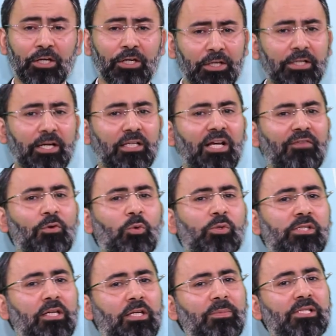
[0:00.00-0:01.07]
И когда в
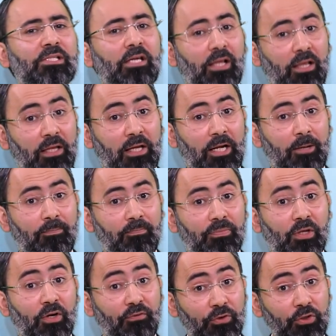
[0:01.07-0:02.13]
Иерусалиме стоял храм,
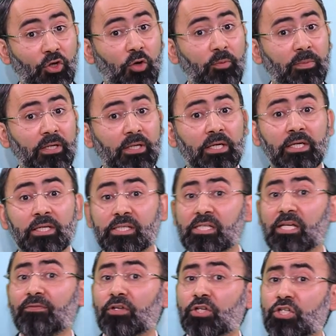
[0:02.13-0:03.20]
в нем
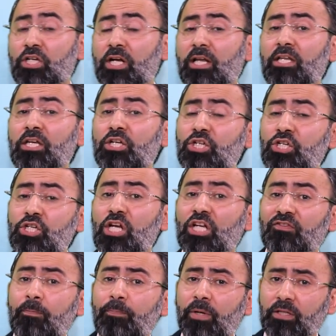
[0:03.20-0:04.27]
совершали
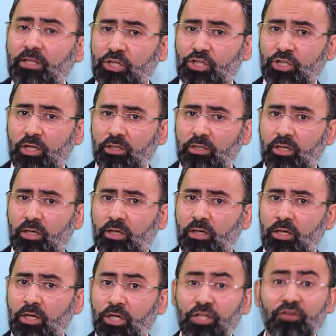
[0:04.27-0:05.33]
жертвоприношения.
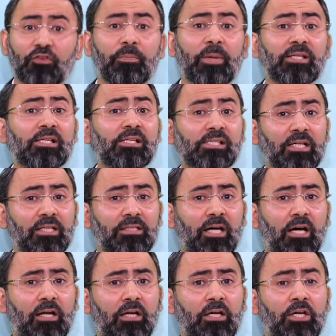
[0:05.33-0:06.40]
И в месяц
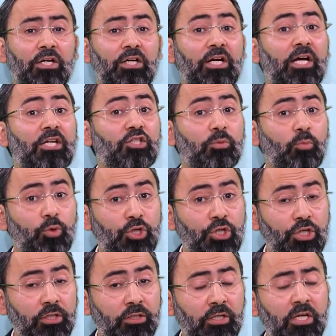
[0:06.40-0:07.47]
Адар каждый
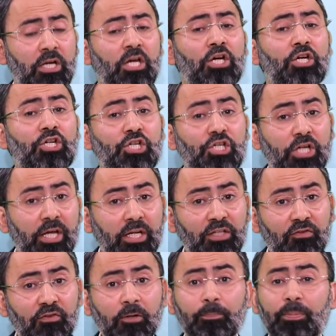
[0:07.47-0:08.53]
мужчина
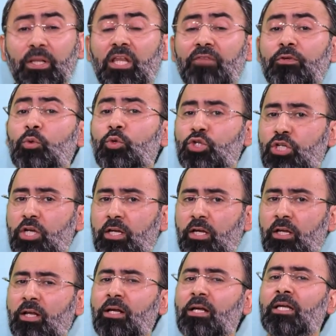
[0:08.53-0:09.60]
жертвовал половину
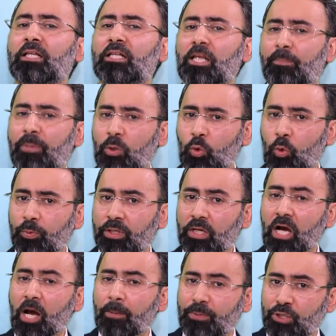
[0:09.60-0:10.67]
шекеля для покупки
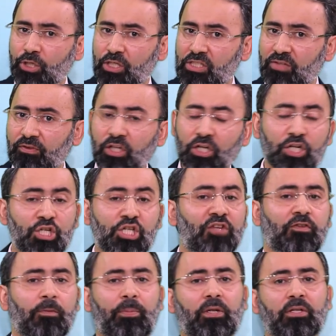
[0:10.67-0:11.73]
общественных
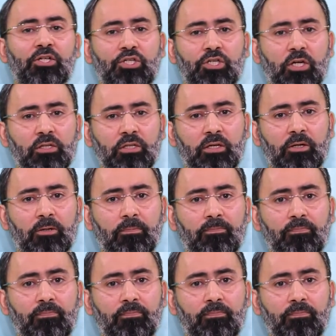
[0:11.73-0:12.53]
жертвоприношений.